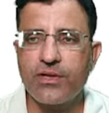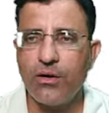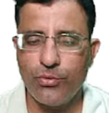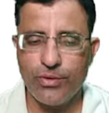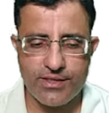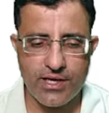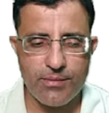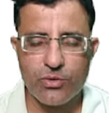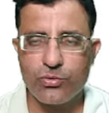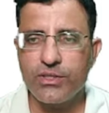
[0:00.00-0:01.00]
का और यह
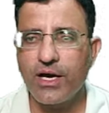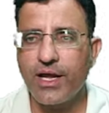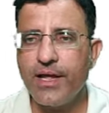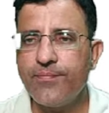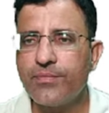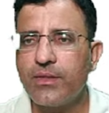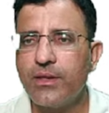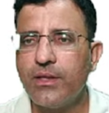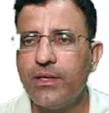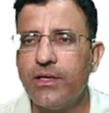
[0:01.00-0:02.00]
मेरे को दिखा रहे हैं
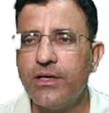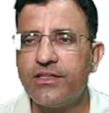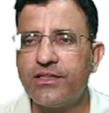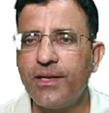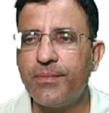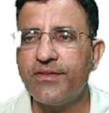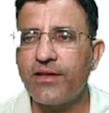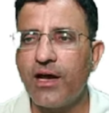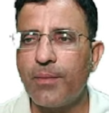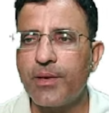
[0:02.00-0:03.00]
थ्री पीस
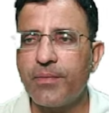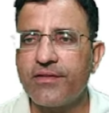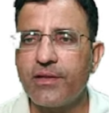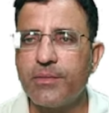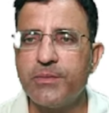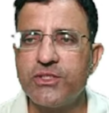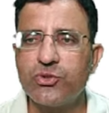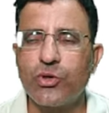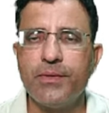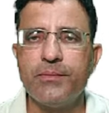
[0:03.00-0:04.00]
आपके पास अभी भी
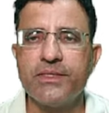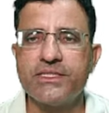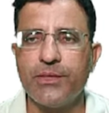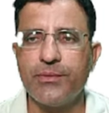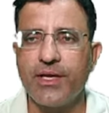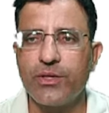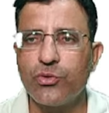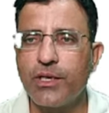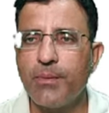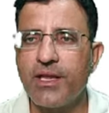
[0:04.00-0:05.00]
स्टॉक में बचे हुए हैं
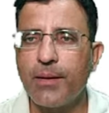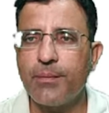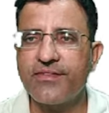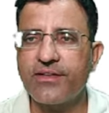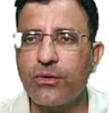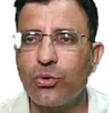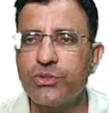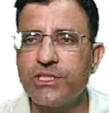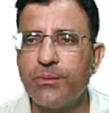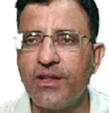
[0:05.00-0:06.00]
क्योंकि मैं यहाँ पर इसका
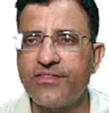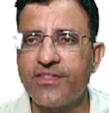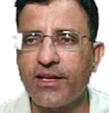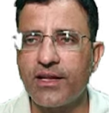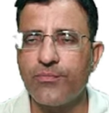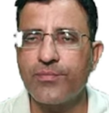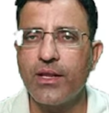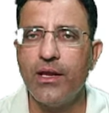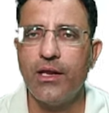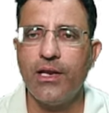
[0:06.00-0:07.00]
क्लोजिंग प्लेस देख रहा हूँ
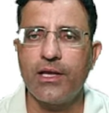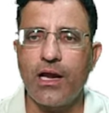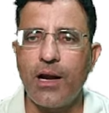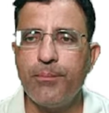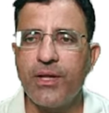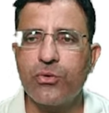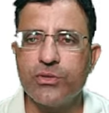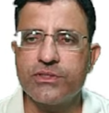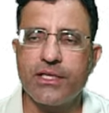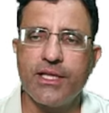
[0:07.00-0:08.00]
लेकिन अब मेरे को
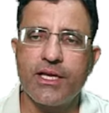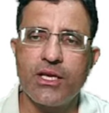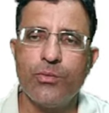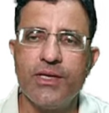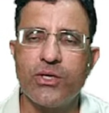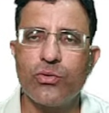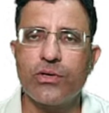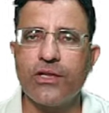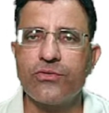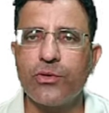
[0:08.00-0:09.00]
इसका देखना हो भी ये
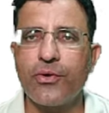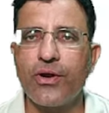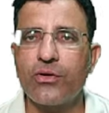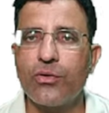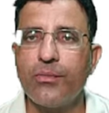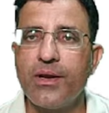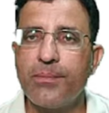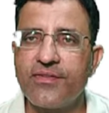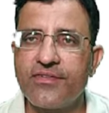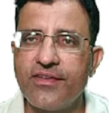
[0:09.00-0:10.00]
टोटल इसको प्रोडक्ट को मैंने
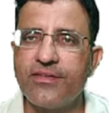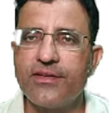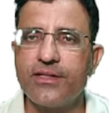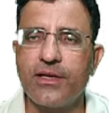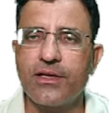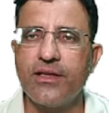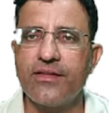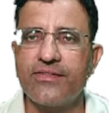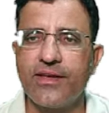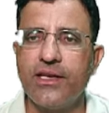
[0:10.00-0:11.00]
परचेज कितना किया
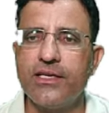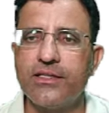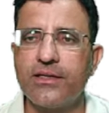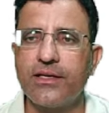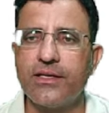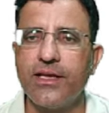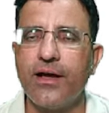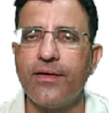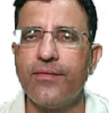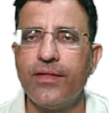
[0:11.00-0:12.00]
सेल कितना किया
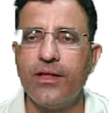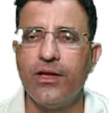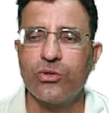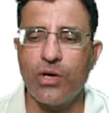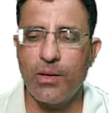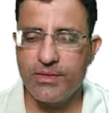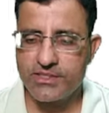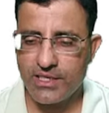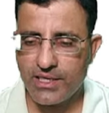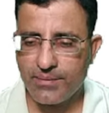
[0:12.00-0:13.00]
तो अब
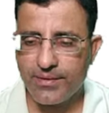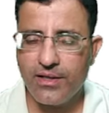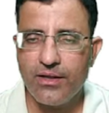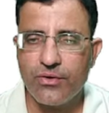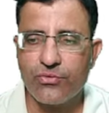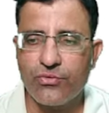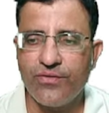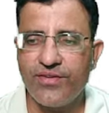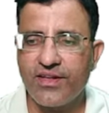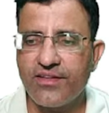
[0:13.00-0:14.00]
इसके लिए अपने
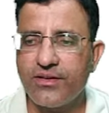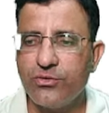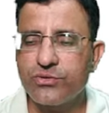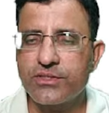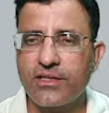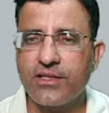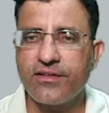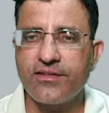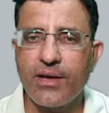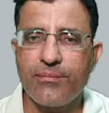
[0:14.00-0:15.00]
कॉन्फ़िगरेशन यूज़ हैं
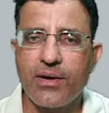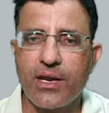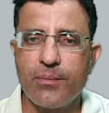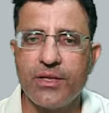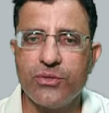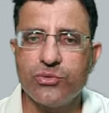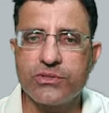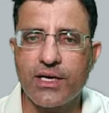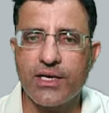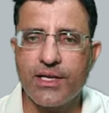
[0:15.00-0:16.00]
जैसे एफ बार हमने यूज़
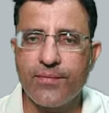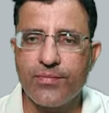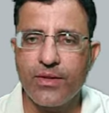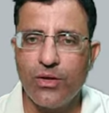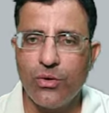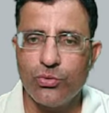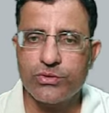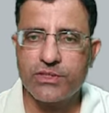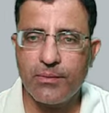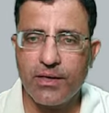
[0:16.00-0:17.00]
कर लिया
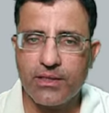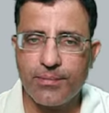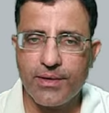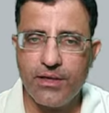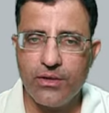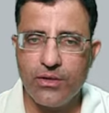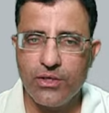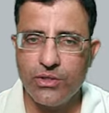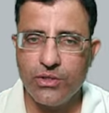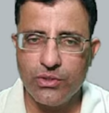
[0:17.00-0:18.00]
उसके बाद अपने
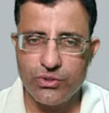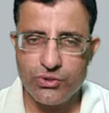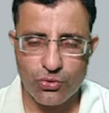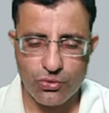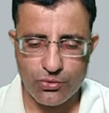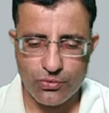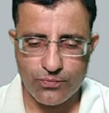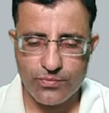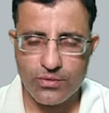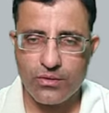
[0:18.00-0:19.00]
शो
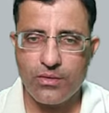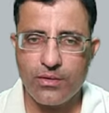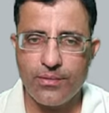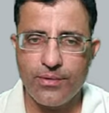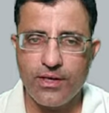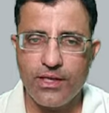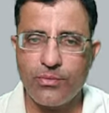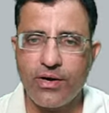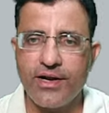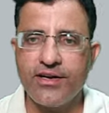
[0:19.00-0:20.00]

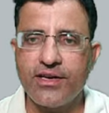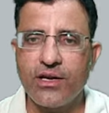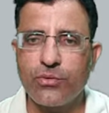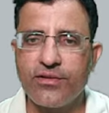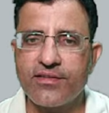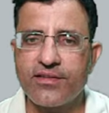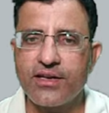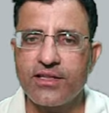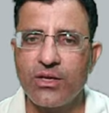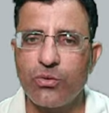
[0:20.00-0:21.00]
इनवर्ड डिटेल को यस कर
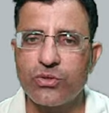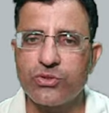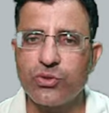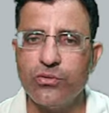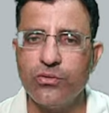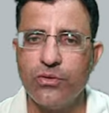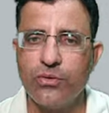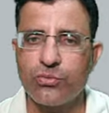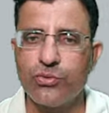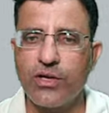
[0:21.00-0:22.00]
देते हैं और शो
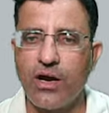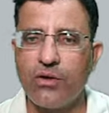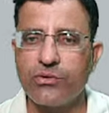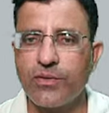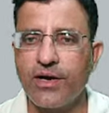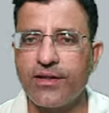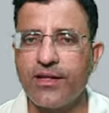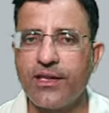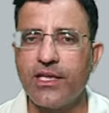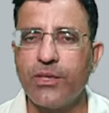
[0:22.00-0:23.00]
गुड आउटवर्ड
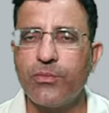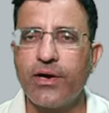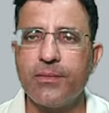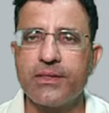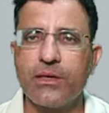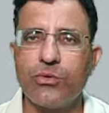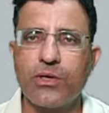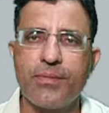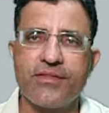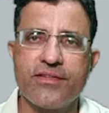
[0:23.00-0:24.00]
यानी कि इनवर्ड का मतलब हो
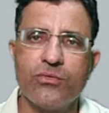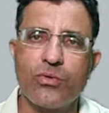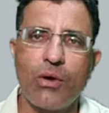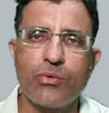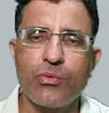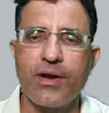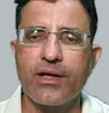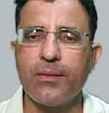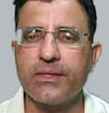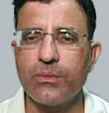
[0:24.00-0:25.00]
गया परचेज और आउटवर्ड
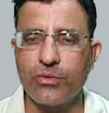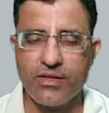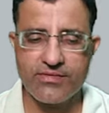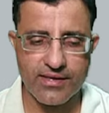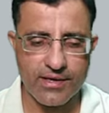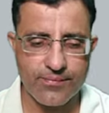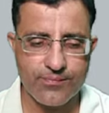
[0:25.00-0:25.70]
का मतलब हो गया सेल